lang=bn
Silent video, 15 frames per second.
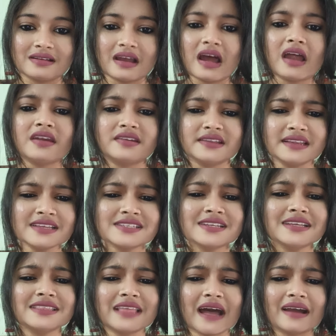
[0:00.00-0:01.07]
আর
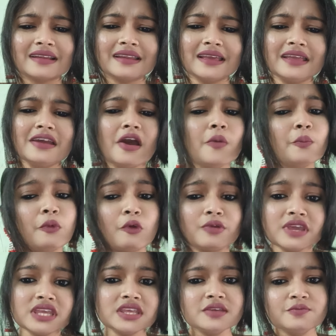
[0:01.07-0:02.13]
রিলেশনে থাকলেই পড়ি
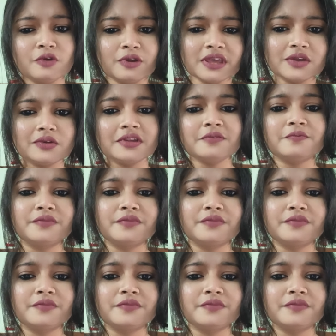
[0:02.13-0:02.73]
কি মরি করে